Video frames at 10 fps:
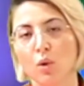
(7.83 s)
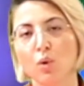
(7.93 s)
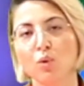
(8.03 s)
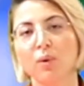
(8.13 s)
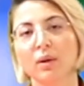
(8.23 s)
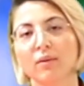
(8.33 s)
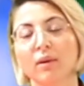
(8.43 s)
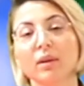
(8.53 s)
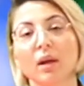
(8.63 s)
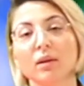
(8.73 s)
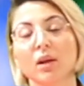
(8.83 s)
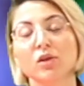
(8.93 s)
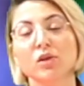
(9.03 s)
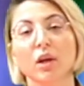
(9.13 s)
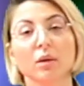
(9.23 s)
Urfalı
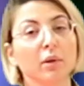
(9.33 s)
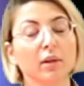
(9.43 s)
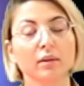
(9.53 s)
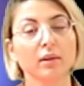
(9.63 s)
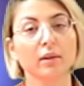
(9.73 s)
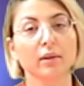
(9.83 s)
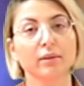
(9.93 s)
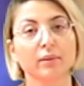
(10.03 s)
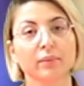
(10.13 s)
vatandaşlar bakın ne dedi.